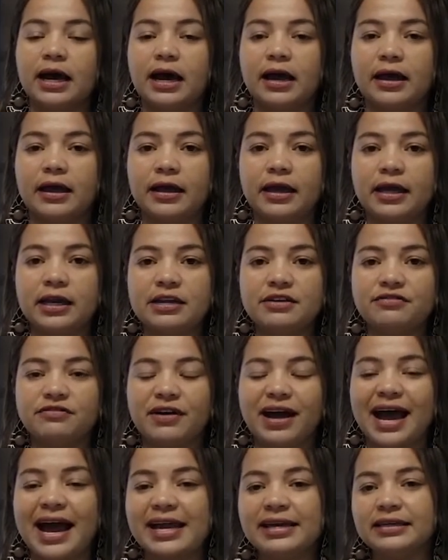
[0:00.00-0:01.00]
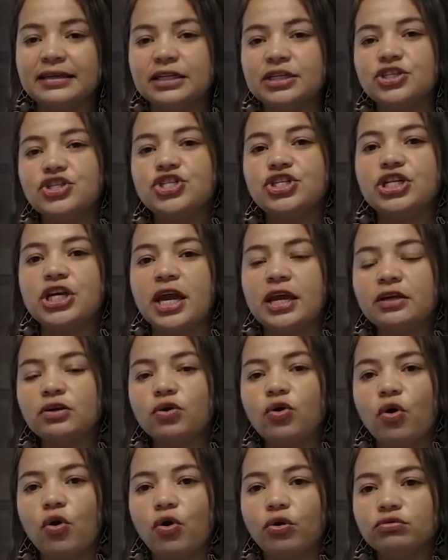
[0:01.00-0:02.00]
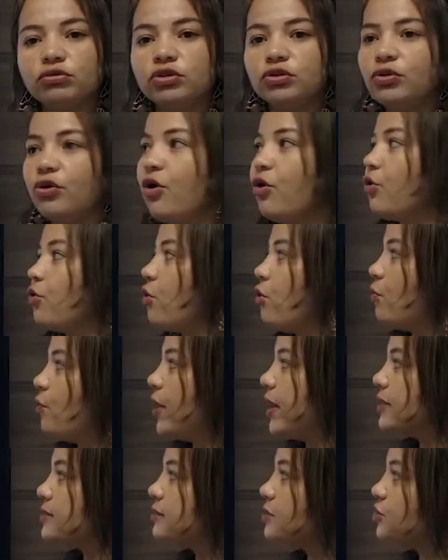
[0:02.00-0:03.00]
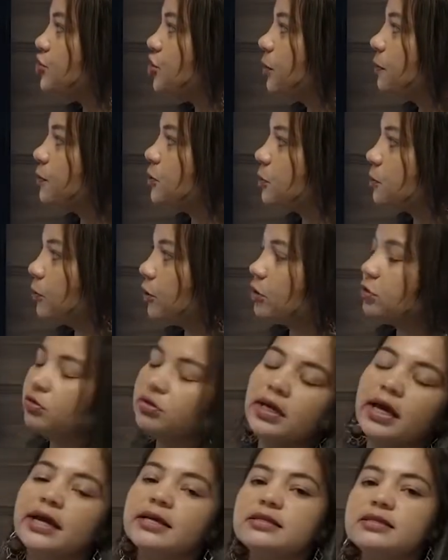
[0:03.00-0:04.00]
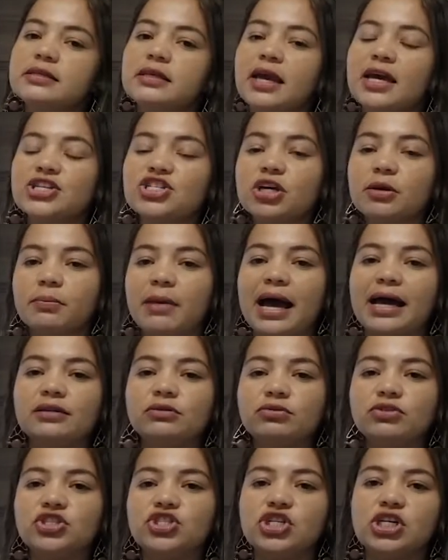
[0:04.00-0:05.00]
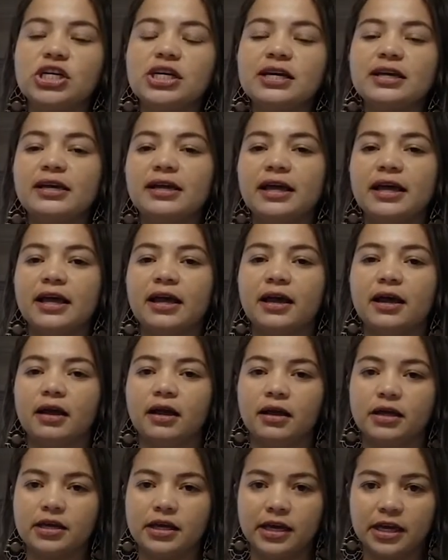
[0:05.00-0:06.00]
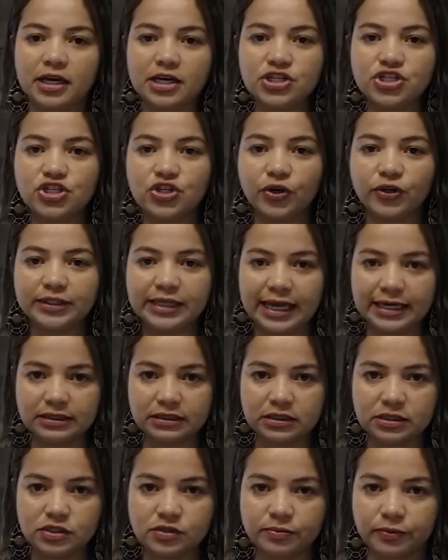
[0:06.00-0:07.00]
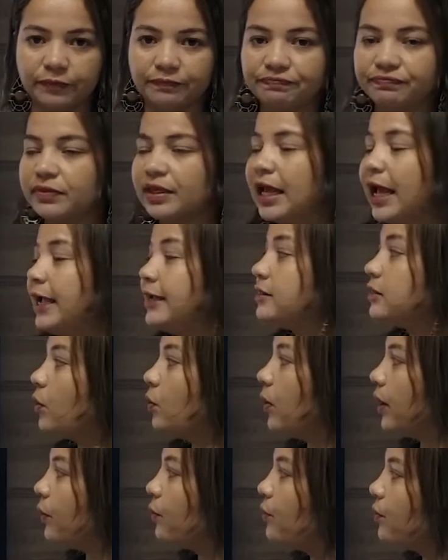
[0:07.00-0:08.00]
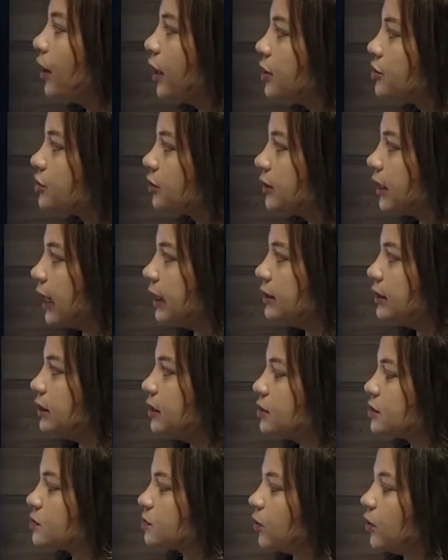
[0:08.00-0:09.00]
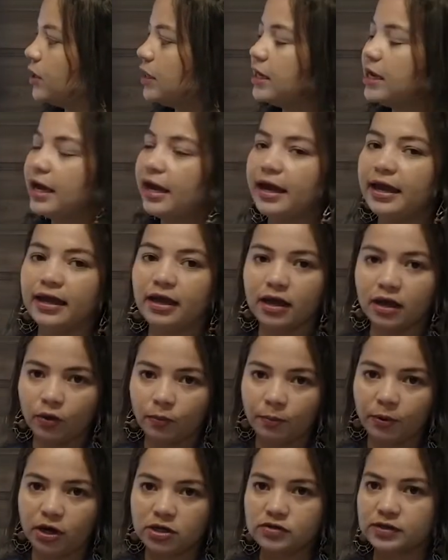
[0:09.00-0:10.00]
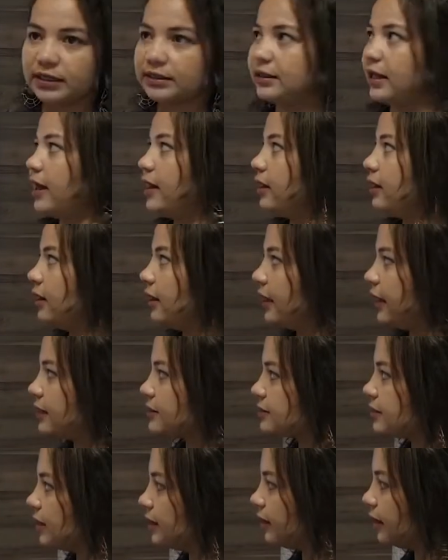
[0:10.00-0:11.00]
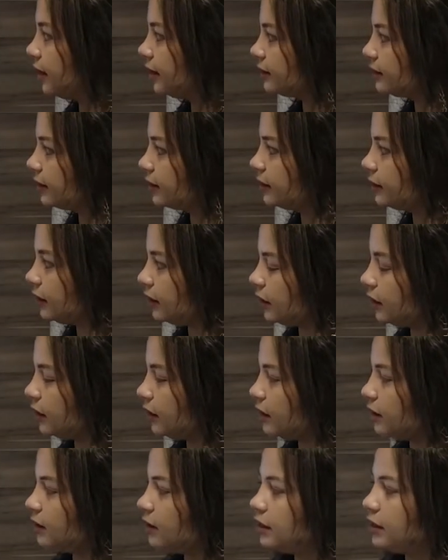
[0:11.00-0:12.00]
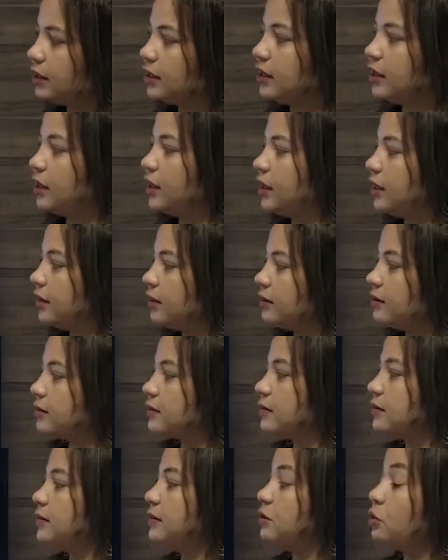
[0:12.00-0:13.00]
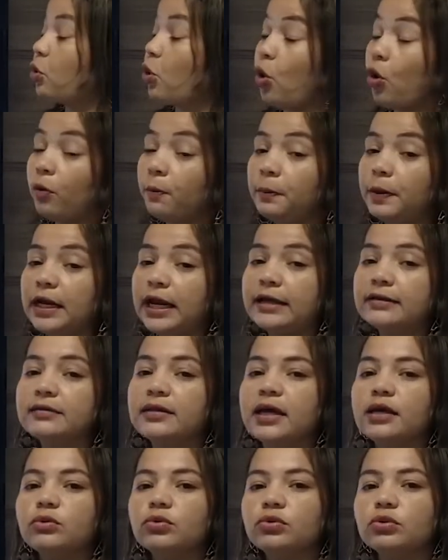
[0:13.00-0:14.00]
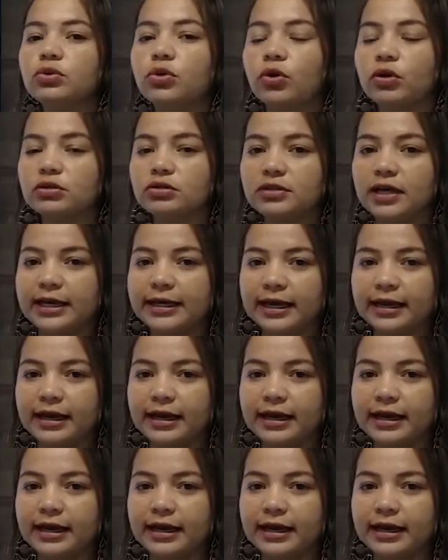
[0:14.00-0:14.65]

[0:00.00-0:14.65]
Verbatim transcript: ele vai de encontro com esse tipo de português, que é chamado de regionalismo. Então, o regionalismo, eu posso até ler essa letra aqui e compreender no todo o que, que